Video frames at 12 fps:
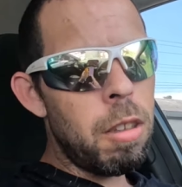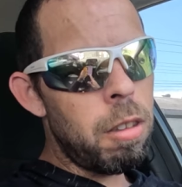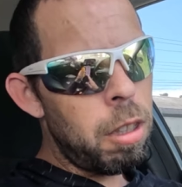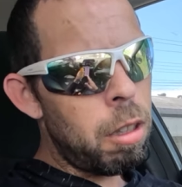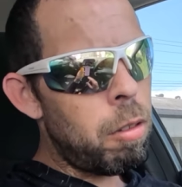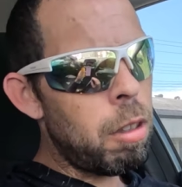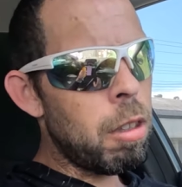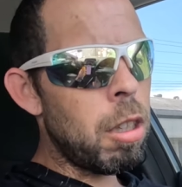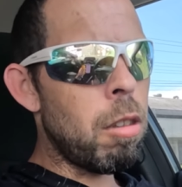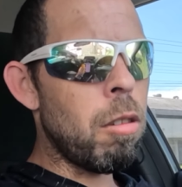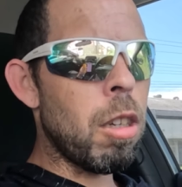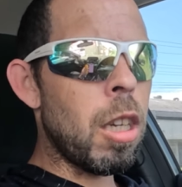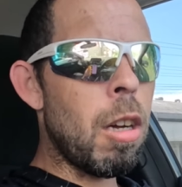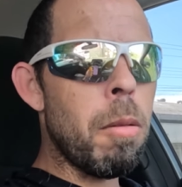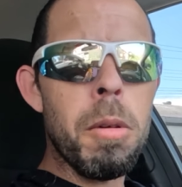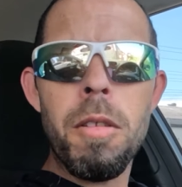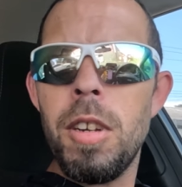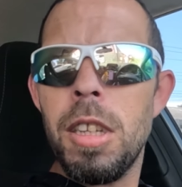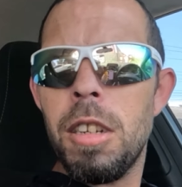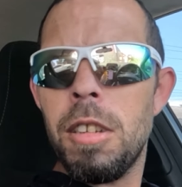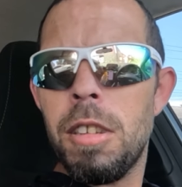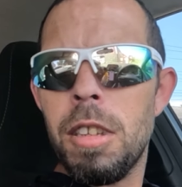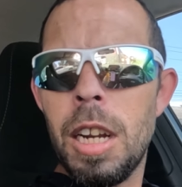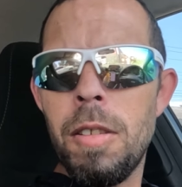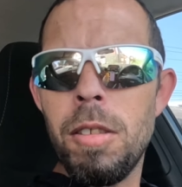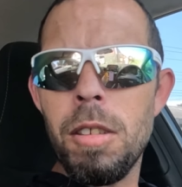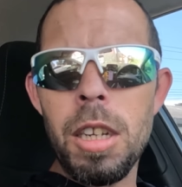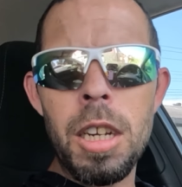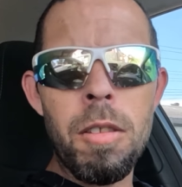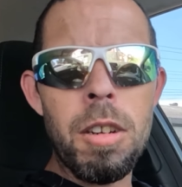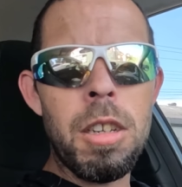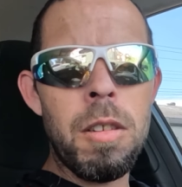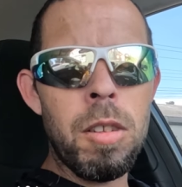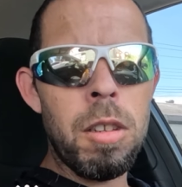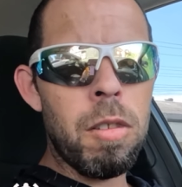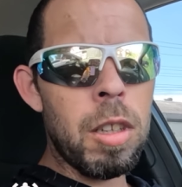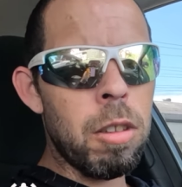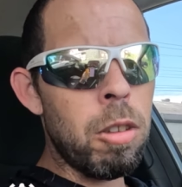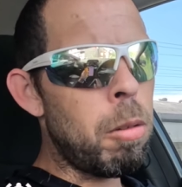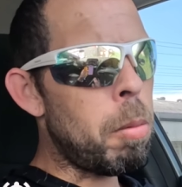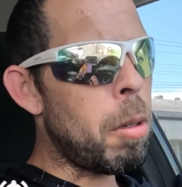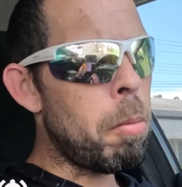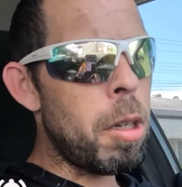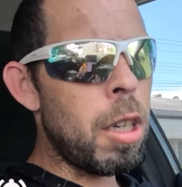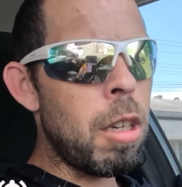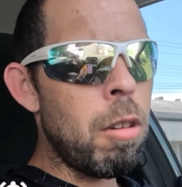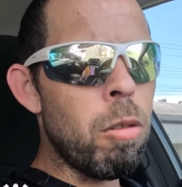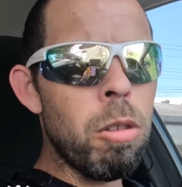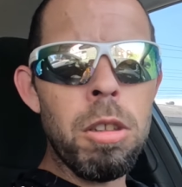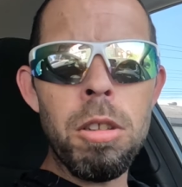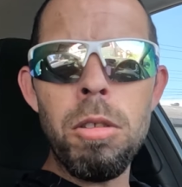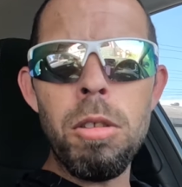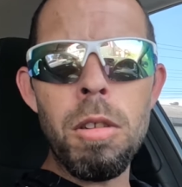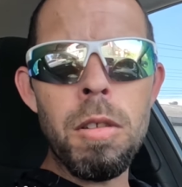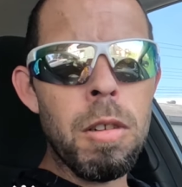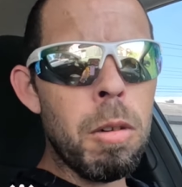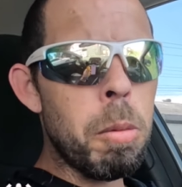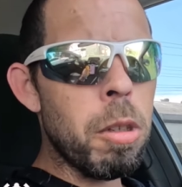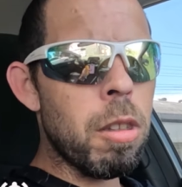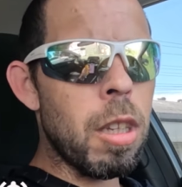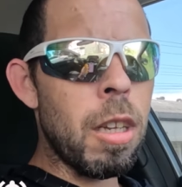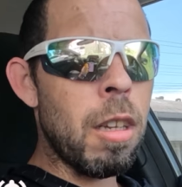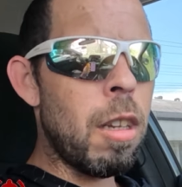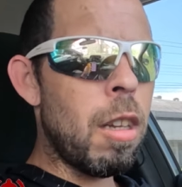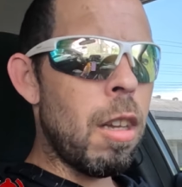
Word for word: Se não é inscrito no canal, aproveita, e se inscreve no canal, ative as notificações para não perder nenhum conteúdo novo que eu vou postar.